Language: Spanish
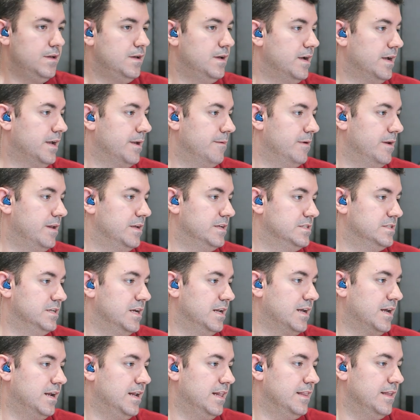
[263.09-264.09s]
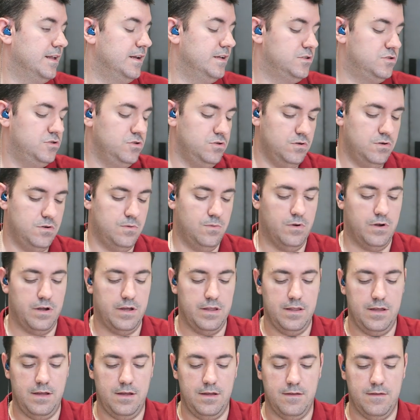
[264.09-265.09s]
Aquí veréis ya el canal derecho cómo
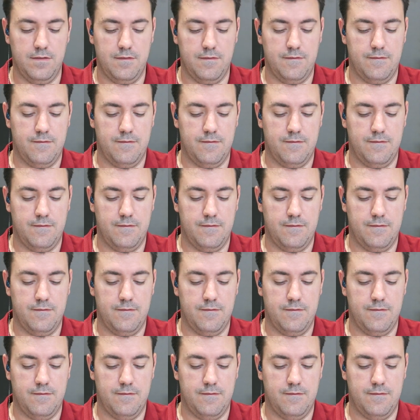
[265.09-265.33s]
queda.